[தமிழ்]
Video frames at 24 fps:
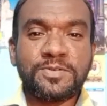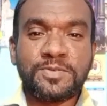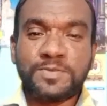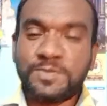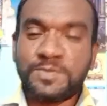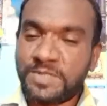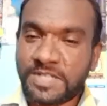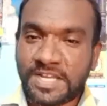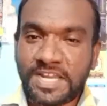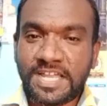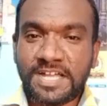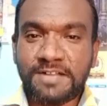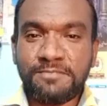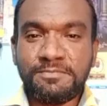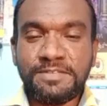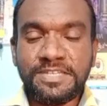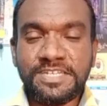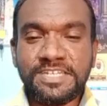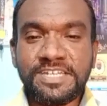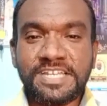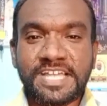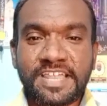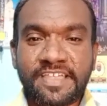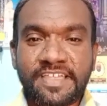கொடுக்கலாம்
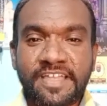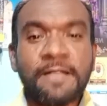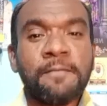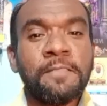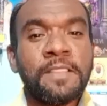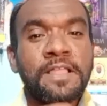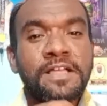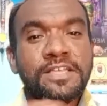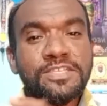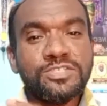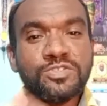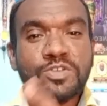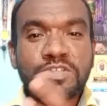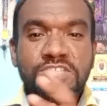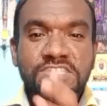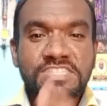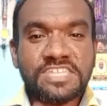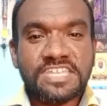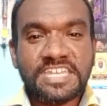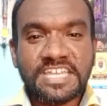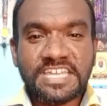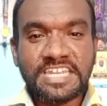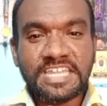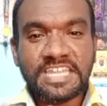அப்படின்ட்டு ஸோ அதை
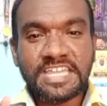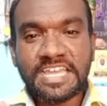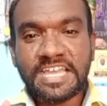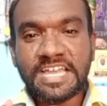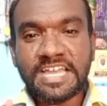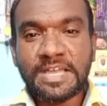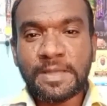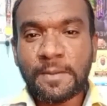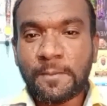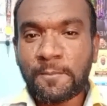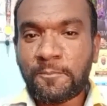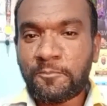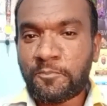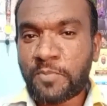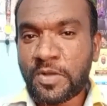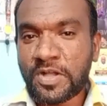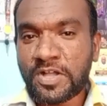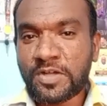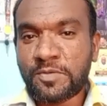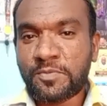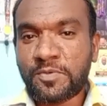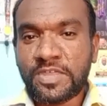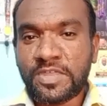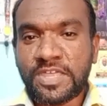தான் நீங்கள் நீங்கள்
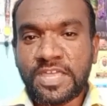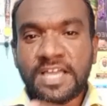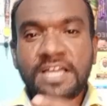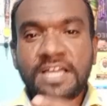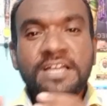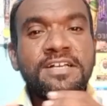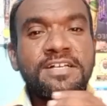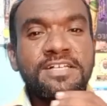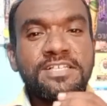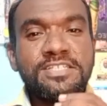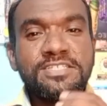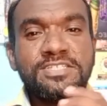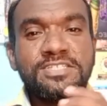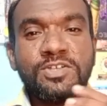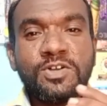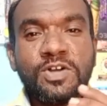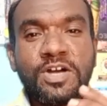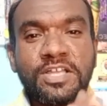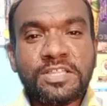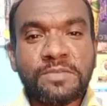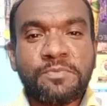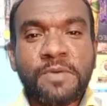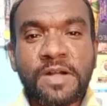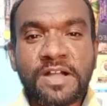பார்க்க போகிறீங்க ஸோ
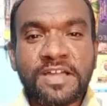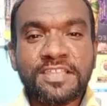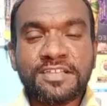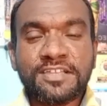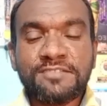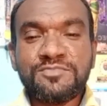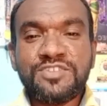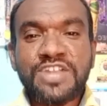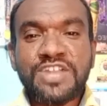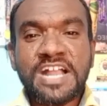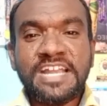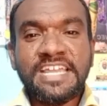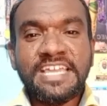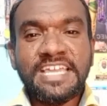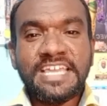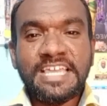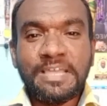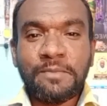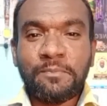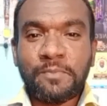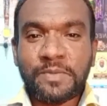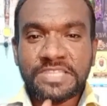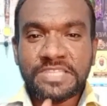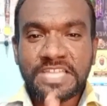அதை பார்க்குறதுக்கு முன்னாடி
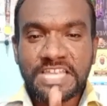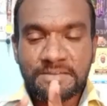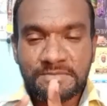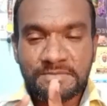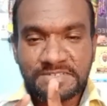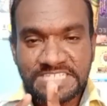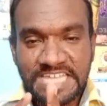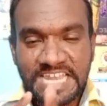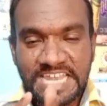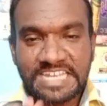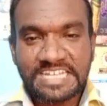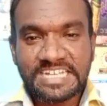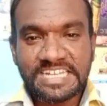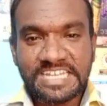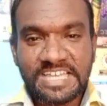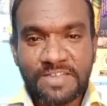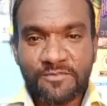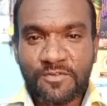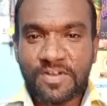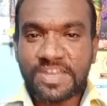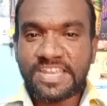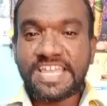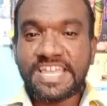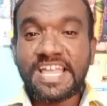இப்போ தான் நம்ம சேனலுக்கு
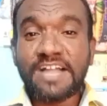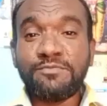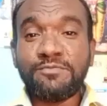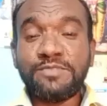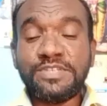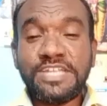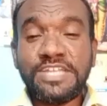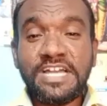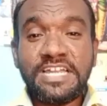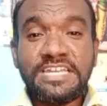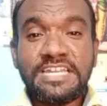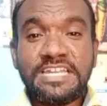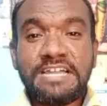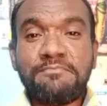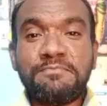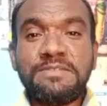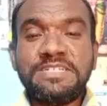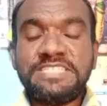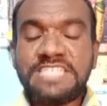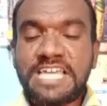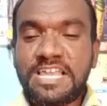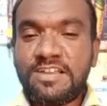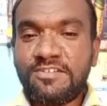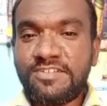நீங்கள் வரீங்க அப்படின்னா நம்ம
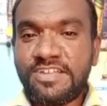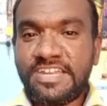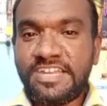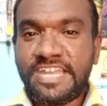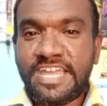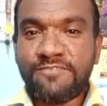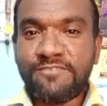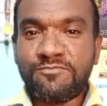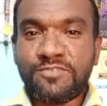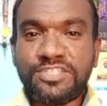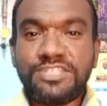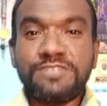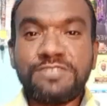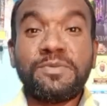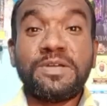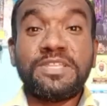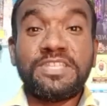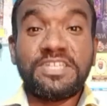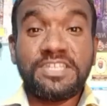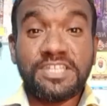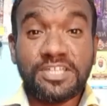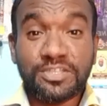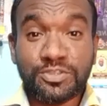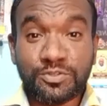சேனலுடைய நேம் வந்து
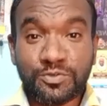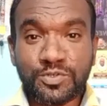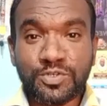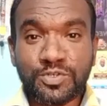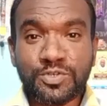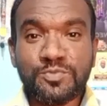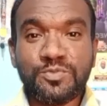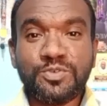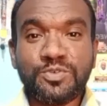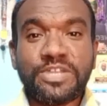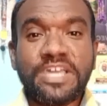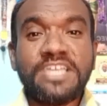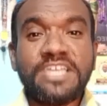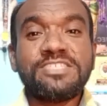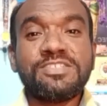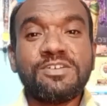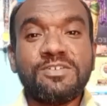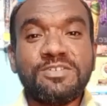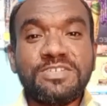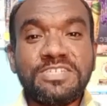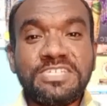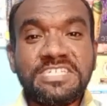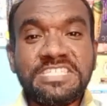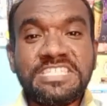பார்த்தீங்கன்னா துணுக்கு முட்டை ஸோ
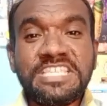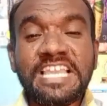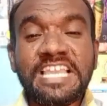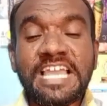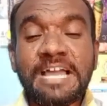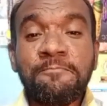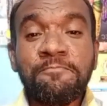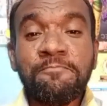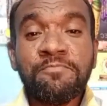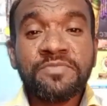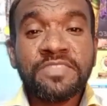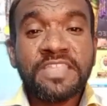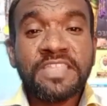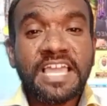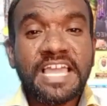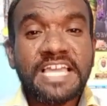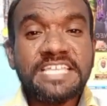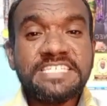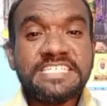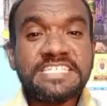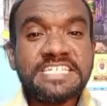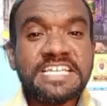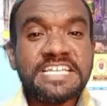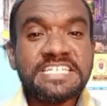இதில்
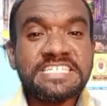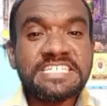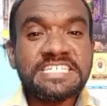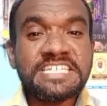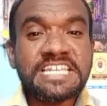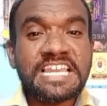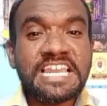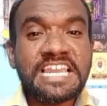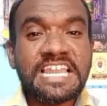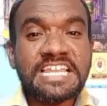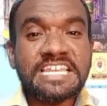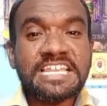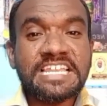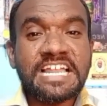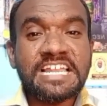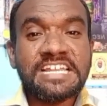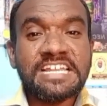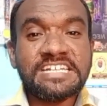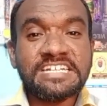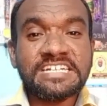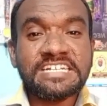எஜுகேஷன் ரிலேட்டடான